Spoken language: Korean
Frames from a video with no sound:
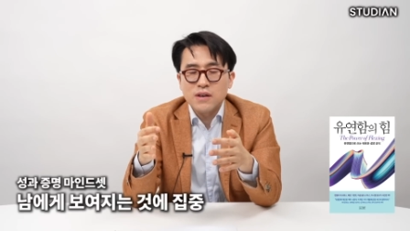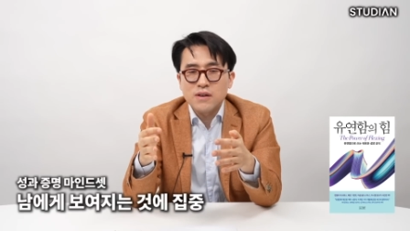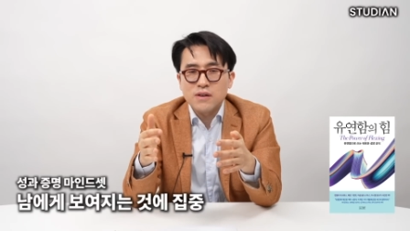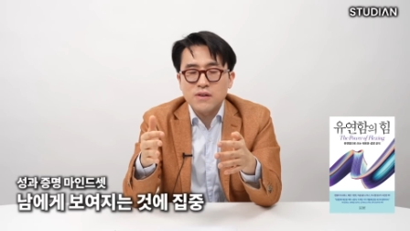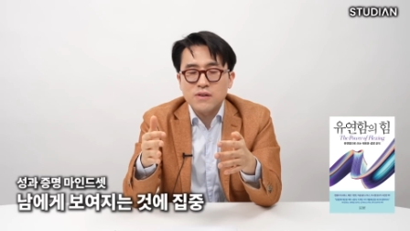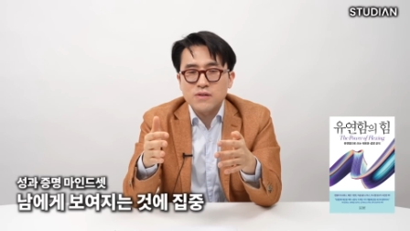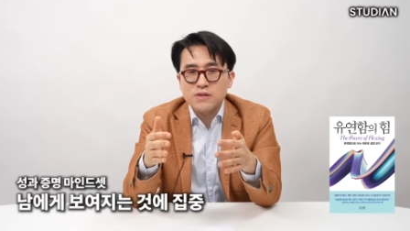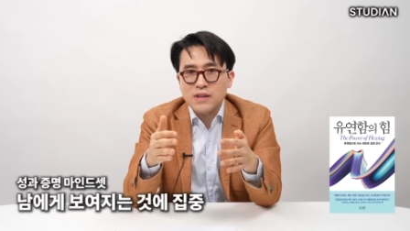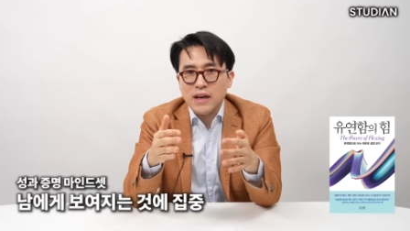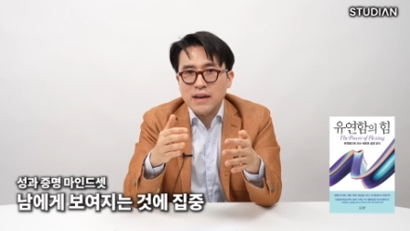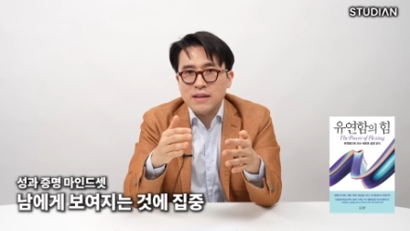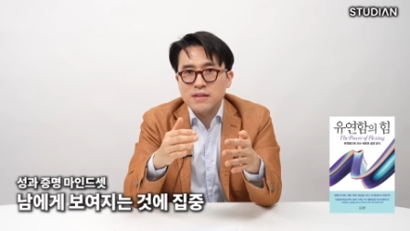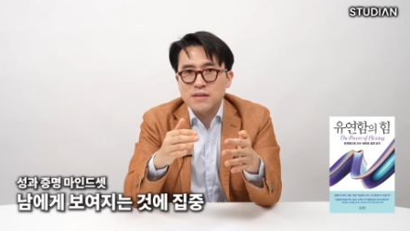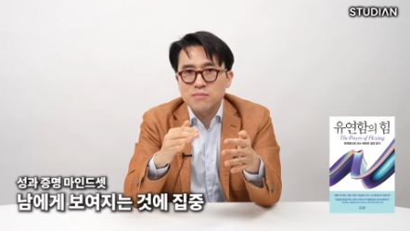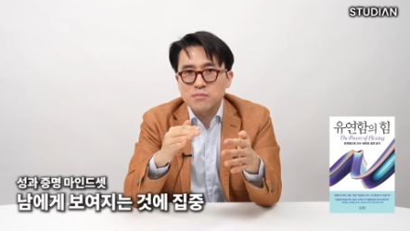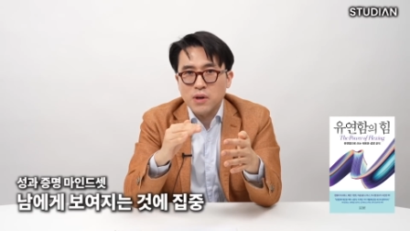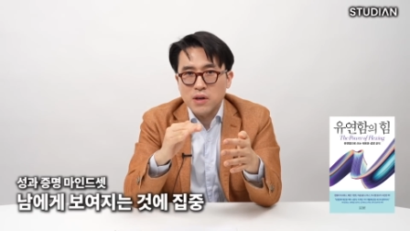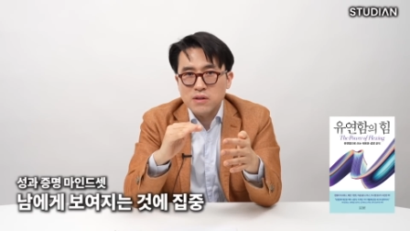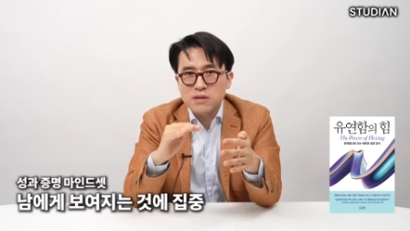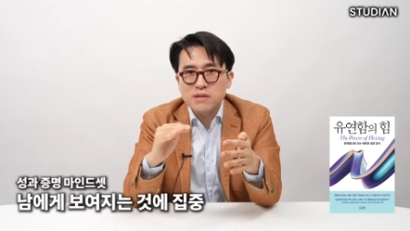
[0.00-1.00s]
어,
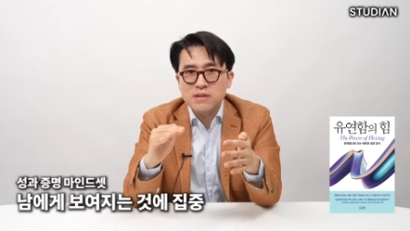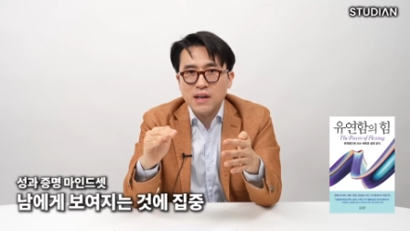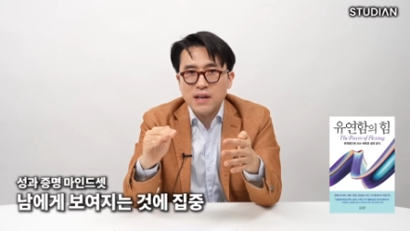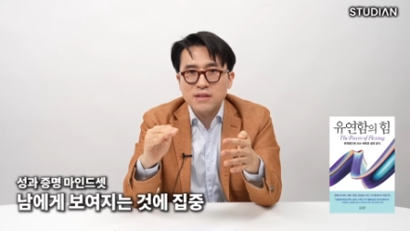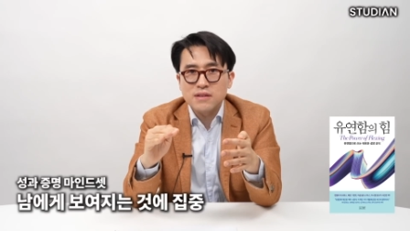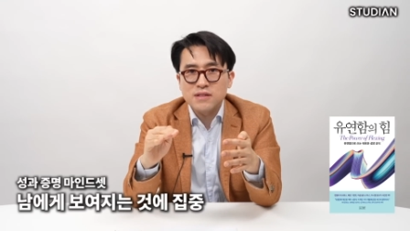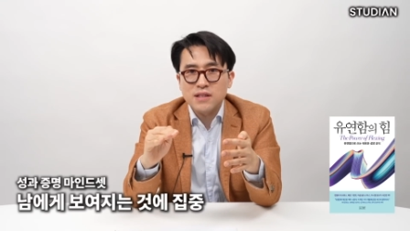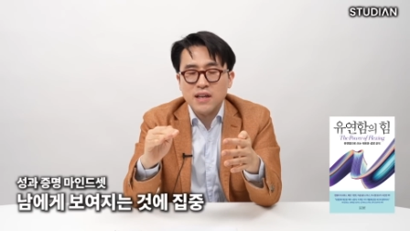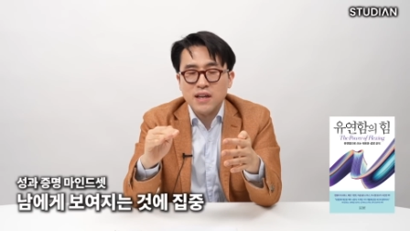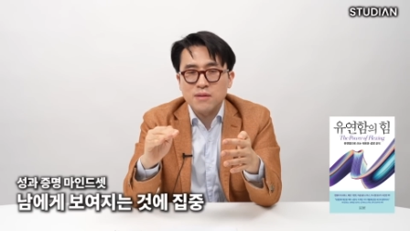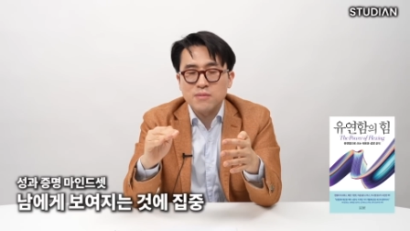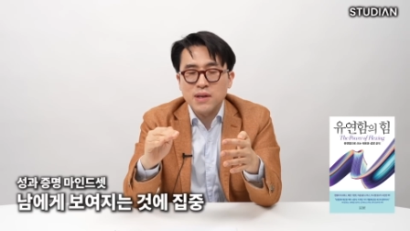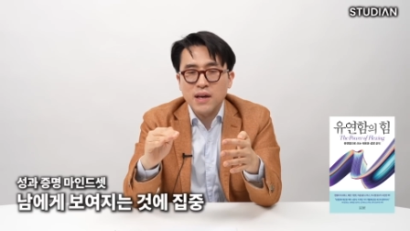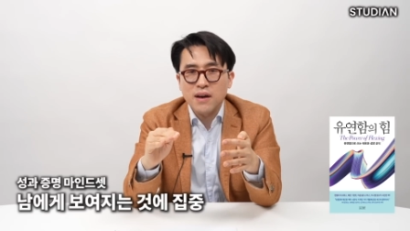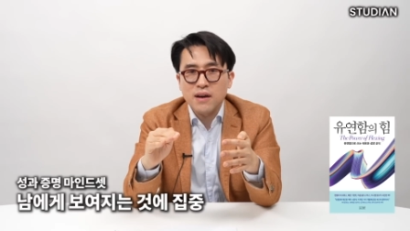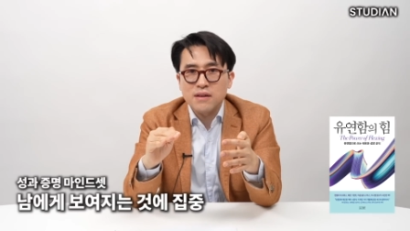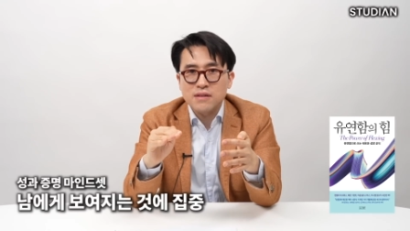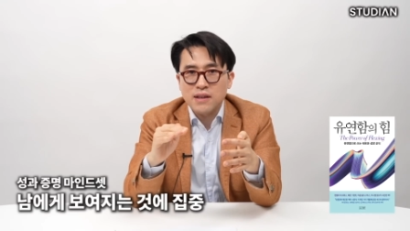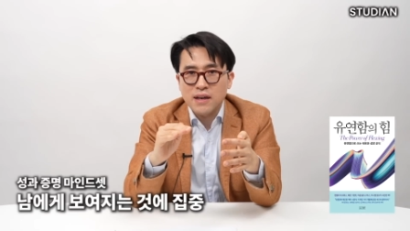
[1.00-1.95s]
나는 몇 등 하는 사람이야.